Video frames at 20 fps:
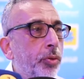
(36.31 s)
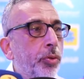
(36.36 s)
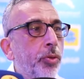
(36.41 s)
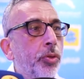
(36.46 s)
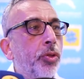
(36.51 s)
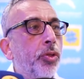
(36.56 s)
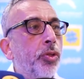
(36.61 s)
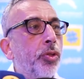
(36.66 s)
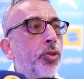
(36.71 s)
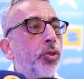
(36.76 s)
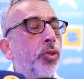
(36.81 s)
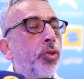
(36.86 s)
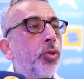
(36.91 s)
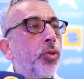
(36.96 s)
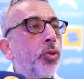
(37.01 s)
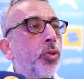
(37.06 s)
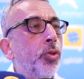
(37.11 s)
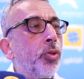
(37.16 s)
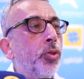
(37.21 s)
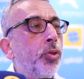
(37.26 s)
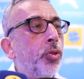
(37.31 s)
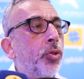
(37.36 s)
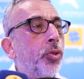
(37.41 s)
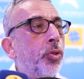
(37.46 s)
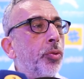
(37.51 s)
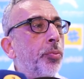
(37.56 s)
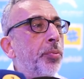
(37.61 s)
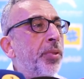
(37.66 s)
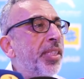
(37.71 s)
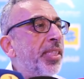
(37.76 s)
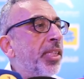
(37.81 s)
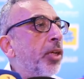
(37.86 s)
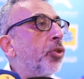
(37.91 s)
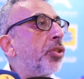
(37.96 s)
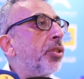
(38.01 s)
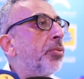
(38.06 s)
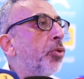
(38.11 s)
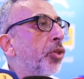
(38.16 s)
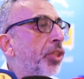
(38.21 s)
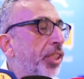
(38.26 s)

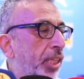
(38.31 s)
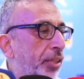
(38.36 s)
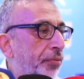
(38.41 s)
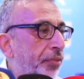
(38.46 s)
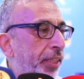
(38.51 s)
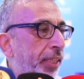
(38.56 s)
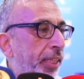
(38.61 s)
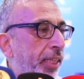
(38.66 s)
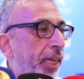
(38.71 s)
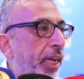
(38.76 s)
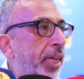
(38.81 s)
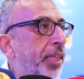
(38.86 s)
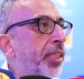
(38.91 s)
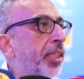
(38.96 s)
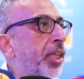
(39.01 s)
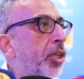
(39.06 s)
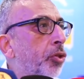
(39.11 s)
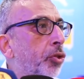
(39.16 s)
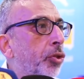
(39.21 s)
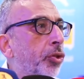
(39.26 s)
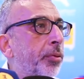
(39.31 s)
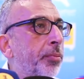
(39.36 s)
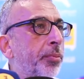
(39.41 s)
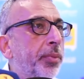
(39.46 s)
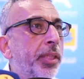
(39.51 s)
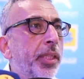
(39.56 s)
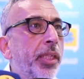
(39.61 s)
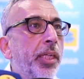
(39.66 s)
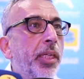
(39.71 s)
وبصوت مرتفع انهم